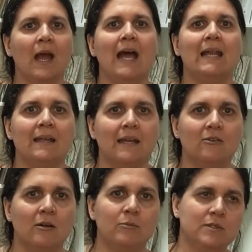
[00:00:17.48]
À l'arrière
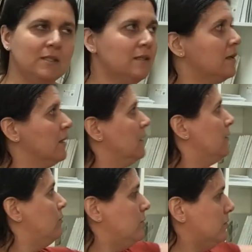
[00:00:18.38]
de la boutique
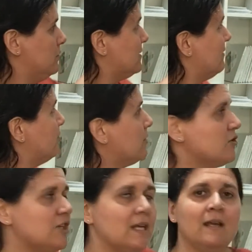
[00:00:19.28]
où nous avons
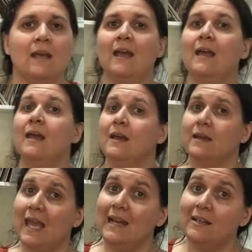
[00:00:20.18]
rangé
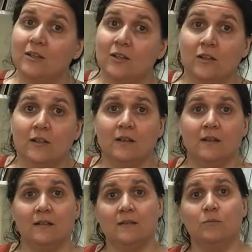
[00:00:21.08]
quelques
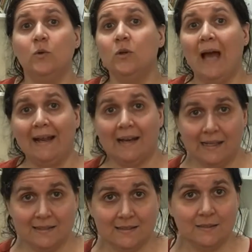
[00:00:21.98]
euh, moules à
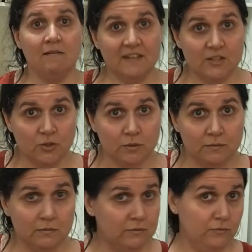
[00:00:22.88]
glace. Il fait chaud,
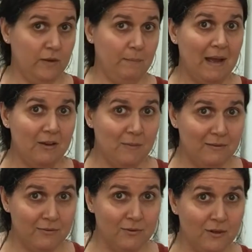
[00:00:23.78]
vous ne voulez pas allumer
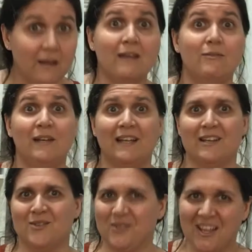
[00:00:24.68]
le four et vous voulez
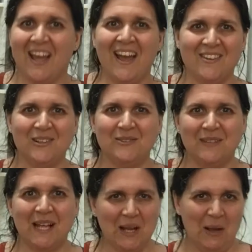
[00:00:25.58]
quelque chose de
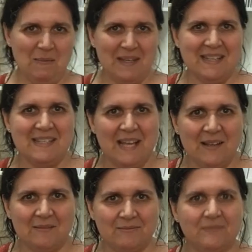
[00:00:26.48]
frais comme
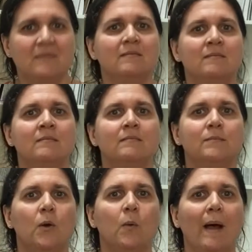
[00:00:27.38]
dessert.
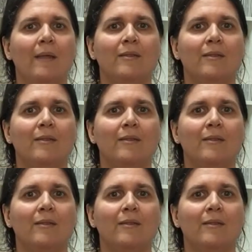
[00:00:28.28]
Pourquoi